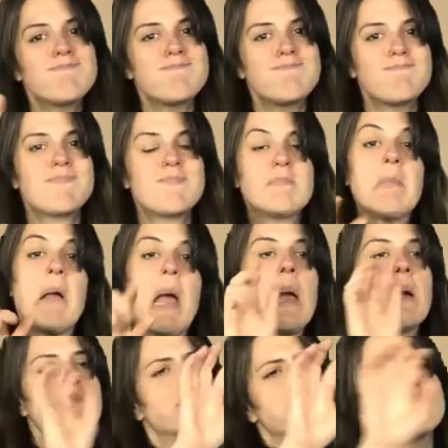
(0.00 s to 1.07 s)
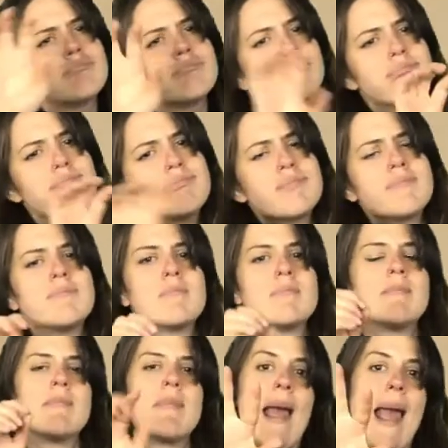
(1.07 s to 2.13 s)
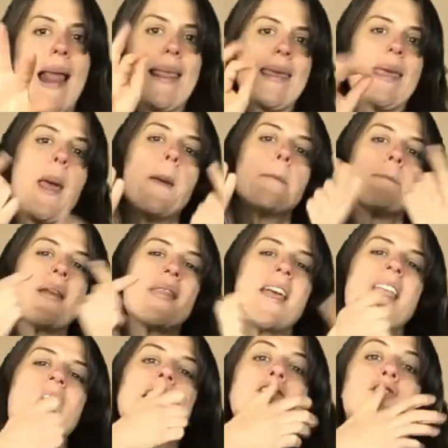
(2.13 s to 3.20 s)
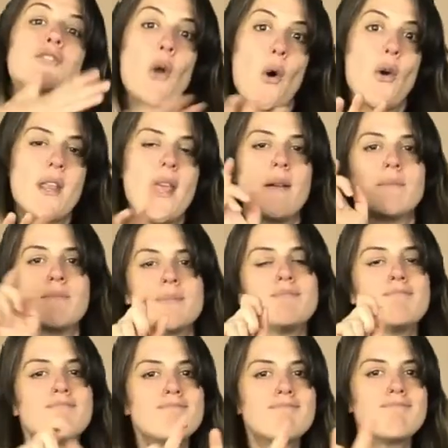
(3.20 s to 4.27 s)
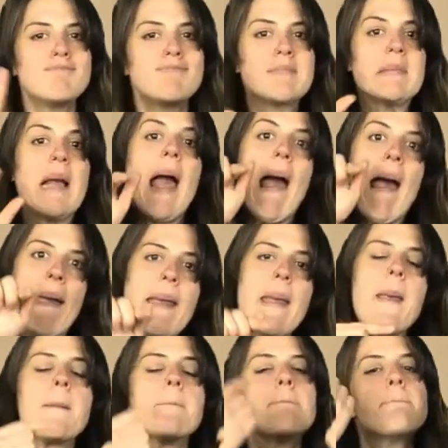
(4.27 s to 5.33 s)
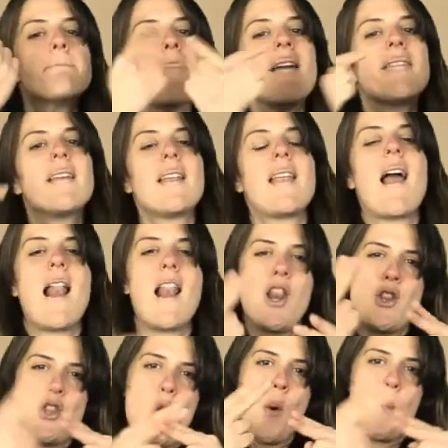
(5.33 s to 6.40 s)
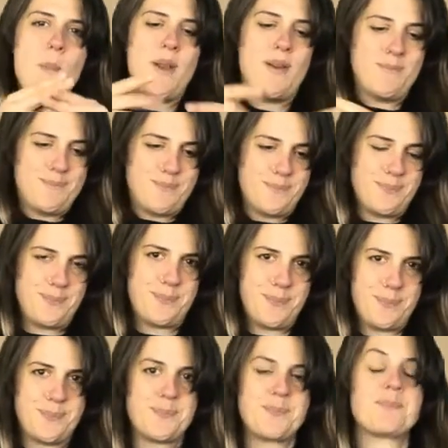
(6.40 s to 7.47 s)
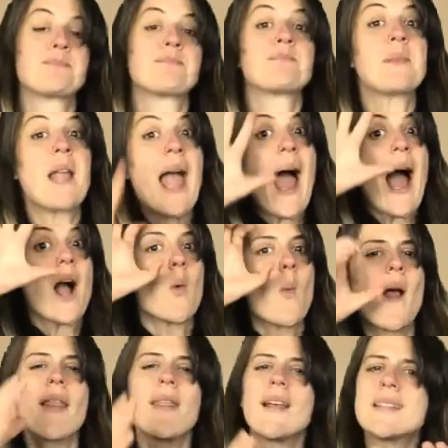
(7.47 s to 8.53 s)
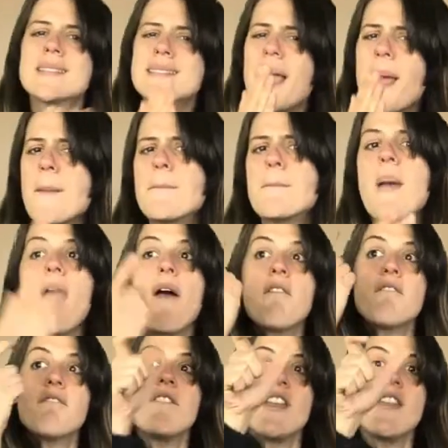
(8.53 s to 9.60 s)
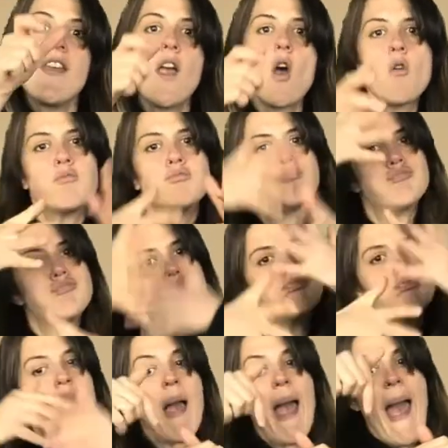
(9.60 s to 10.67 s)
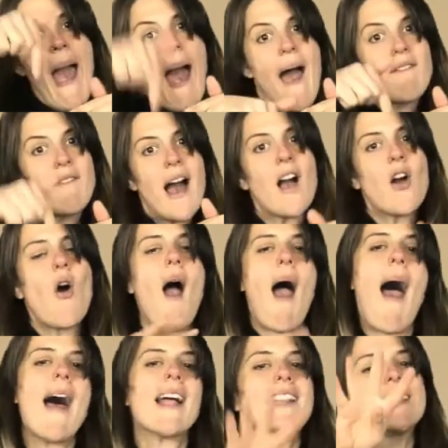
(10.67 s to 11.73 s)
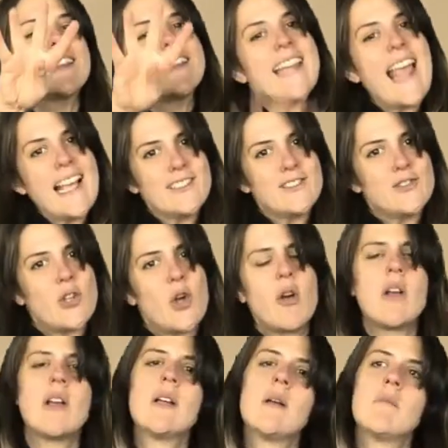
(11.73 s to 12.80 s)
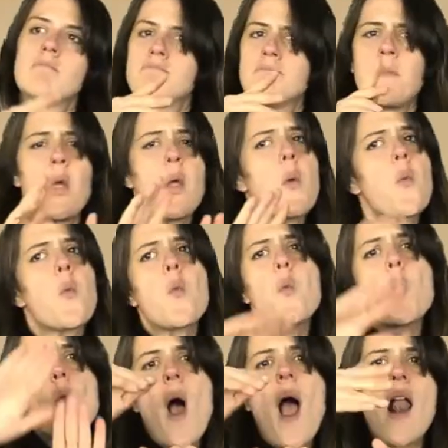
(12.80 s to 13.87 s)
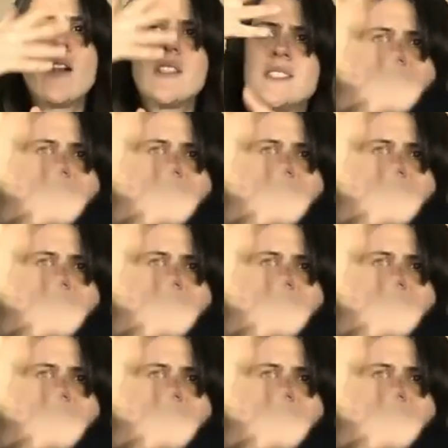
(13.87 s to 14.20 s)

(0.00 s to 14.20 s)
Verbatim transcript: eligen tercer año, hacen clic en historia y abren el material que se llama Problemas del Uruguay a comienzos de su vida independiente. Recuerden que siempre debajo de los videos está el texto en español.